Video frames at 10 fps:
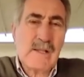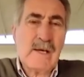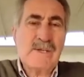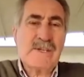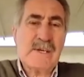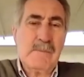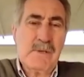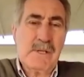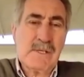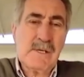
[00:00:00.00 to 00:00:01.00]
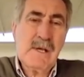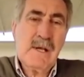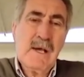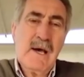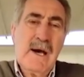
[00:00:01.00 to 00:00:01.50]
bu yollardan
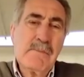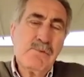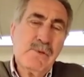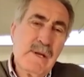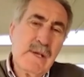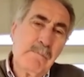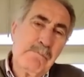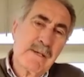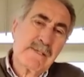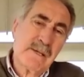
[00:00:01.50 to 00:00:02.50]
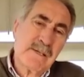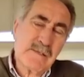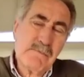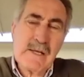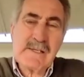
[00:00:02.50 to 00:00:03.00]
çıkabilir. Eğer bunları
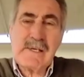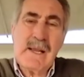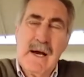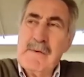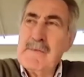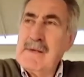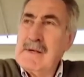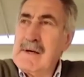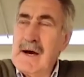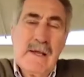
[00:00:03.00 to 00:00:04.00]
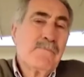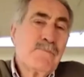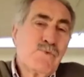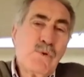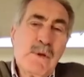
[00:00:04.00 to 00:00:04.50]
yapmazsanız baskıyla hani
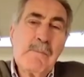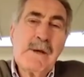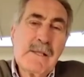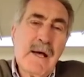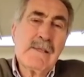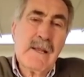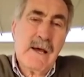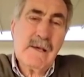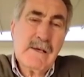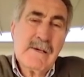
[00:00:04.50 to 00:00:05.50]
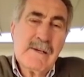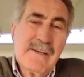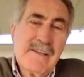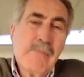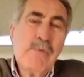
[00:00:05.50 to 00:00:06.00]
zulmüyle bidat ile
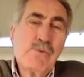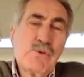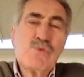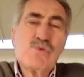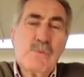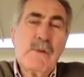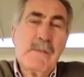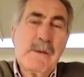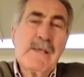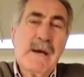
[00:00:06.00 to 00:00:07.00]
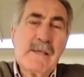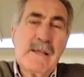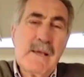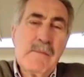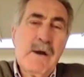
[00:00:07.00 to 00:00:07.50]
e, ne mümkün zulmüyle
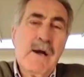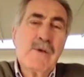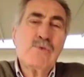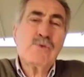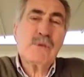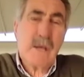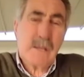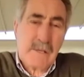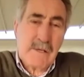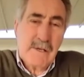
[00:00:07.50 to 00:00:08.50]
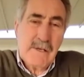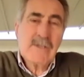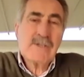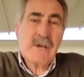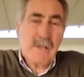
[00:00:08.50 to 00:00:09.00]
bidat ile imhay hürriyet
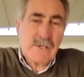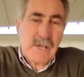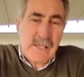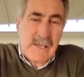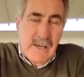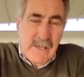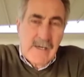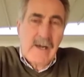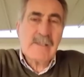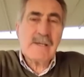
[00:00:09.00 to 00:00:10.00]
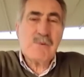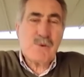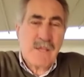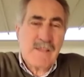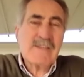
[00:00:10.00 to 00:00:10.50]
çalış idraki kaldır
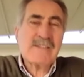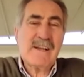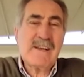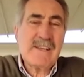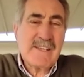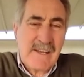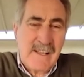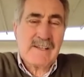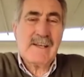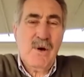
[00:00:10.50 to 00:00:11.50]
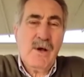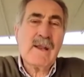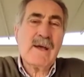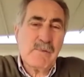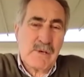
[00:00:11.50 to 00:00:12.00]
muktedirsen insanlıktan diyor
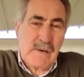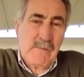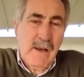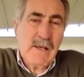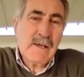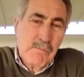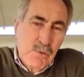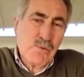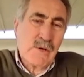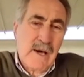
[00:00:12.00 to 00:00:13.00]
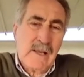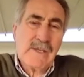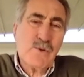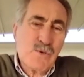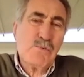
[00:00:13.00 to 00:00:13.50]
ya Namık Kemal. Budur yani
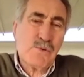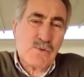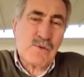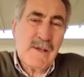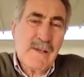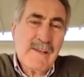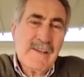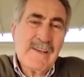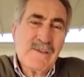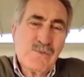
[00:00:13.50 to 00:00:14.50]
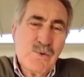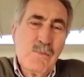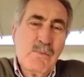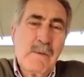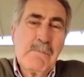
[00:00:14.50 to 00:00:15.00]
işin özü budur. E,
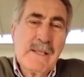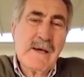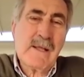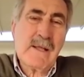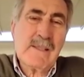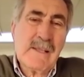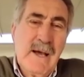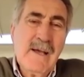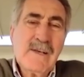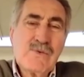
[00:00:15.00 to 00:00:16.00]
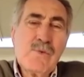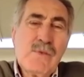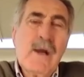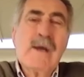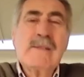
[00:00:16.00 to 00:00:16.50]
zulümle evet. bidat ile
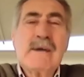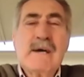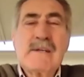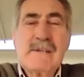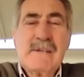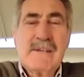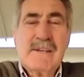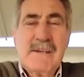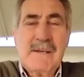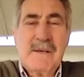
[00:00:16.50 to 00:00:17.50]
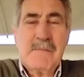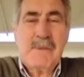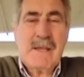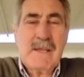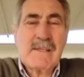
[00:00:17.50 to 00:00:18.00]
sonuna kadar e,
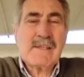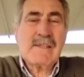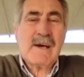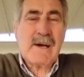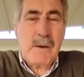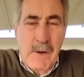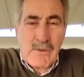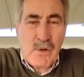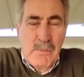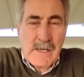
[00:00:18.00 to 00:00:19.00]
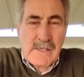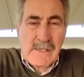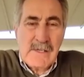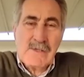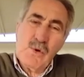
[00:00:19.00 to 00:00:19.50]
bir iktidar abad
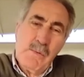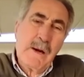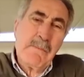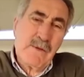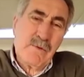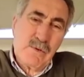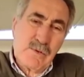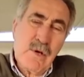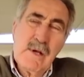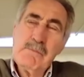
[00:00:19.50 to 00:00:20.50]
olmaz sonu berbat